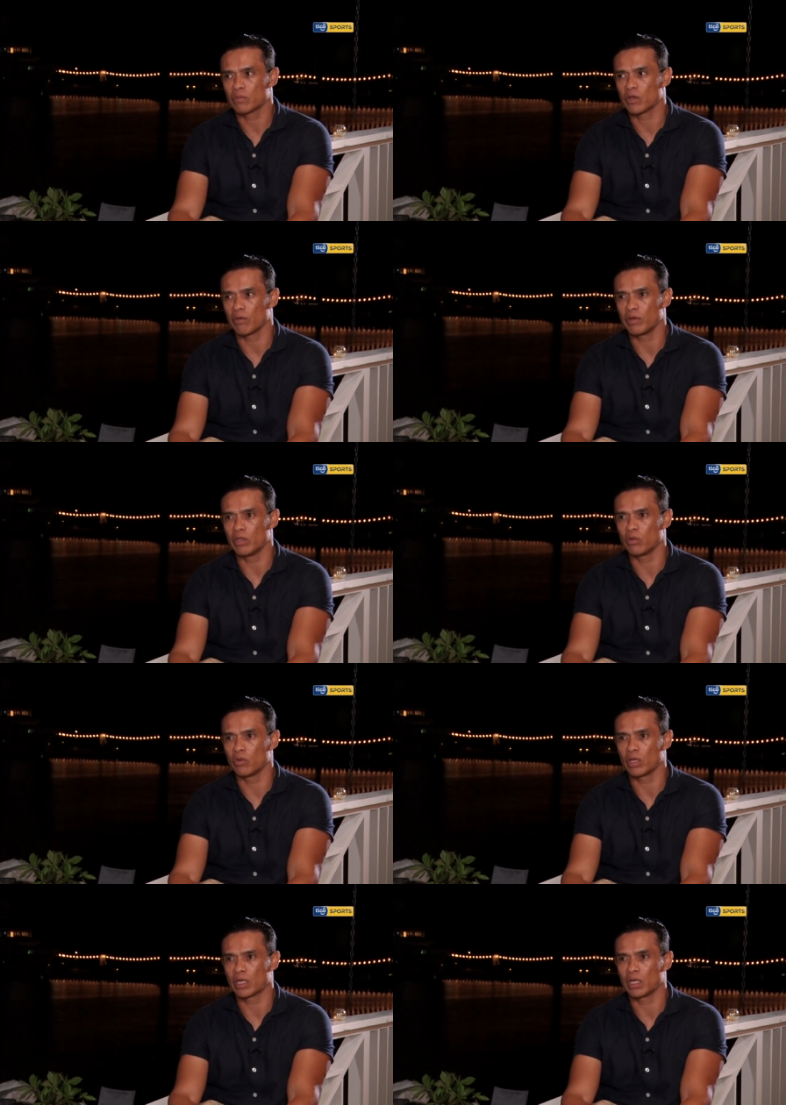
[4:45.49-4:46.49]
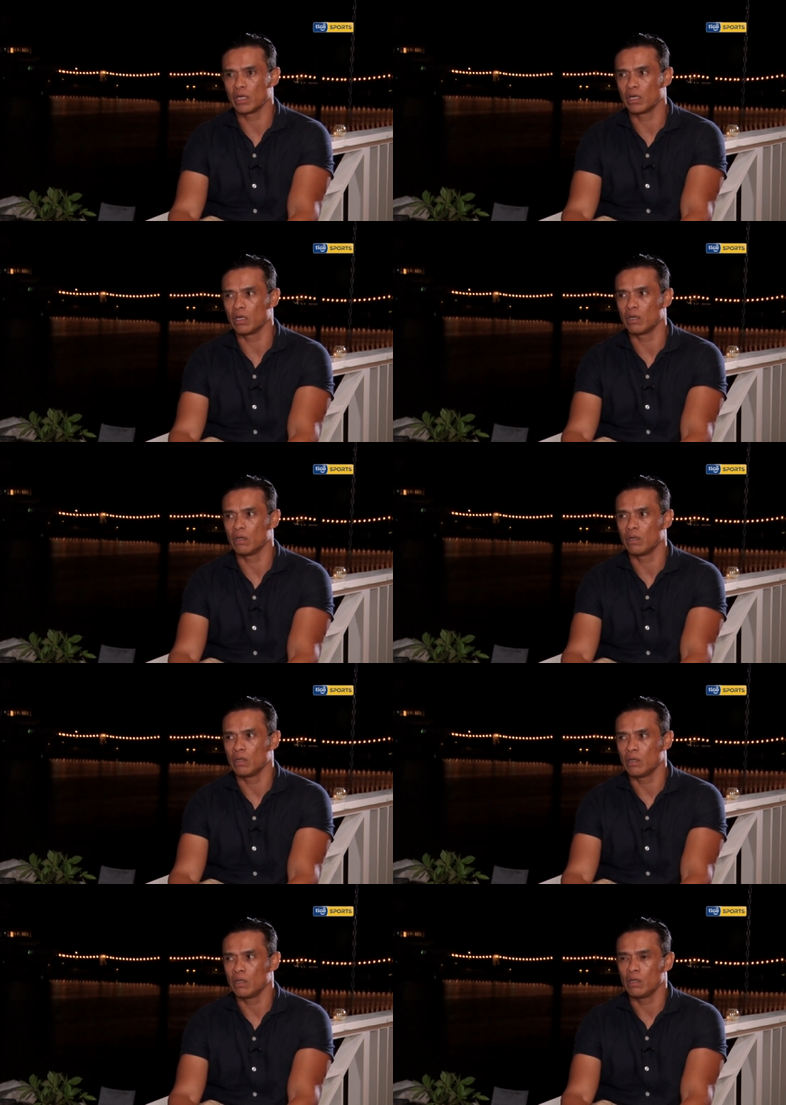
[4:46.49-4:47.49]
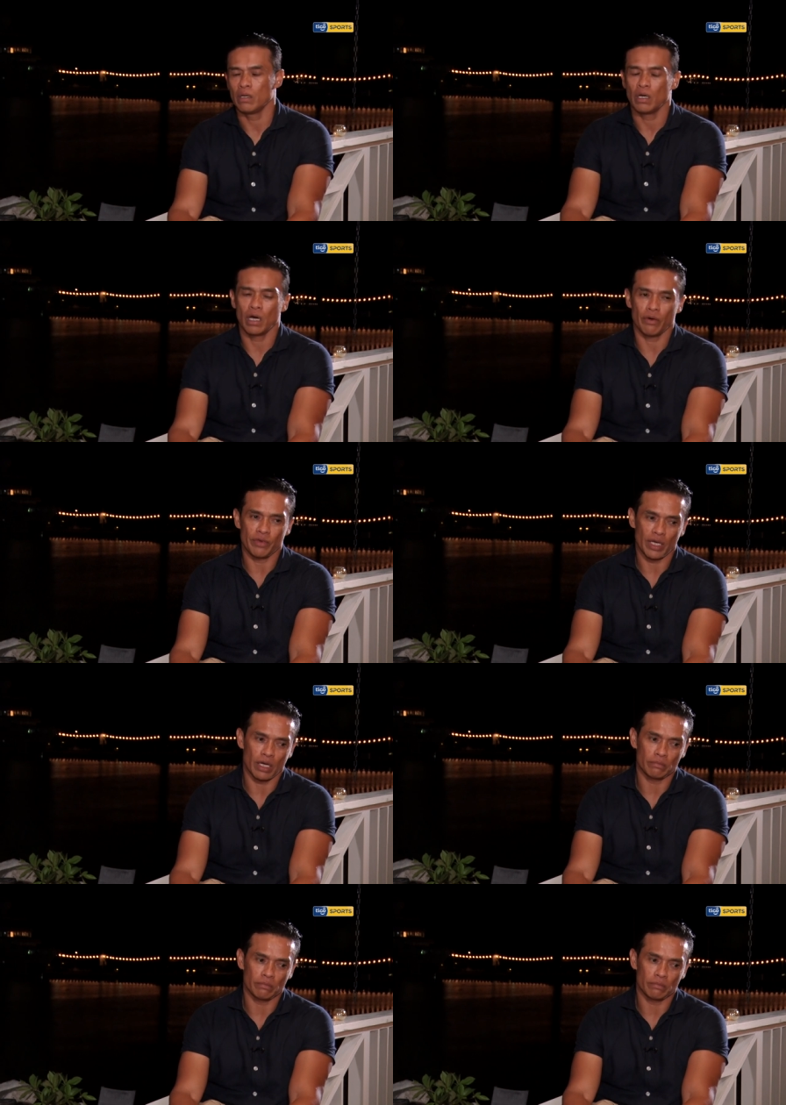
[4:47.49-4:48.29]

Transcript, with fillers: Sabiendo de que había,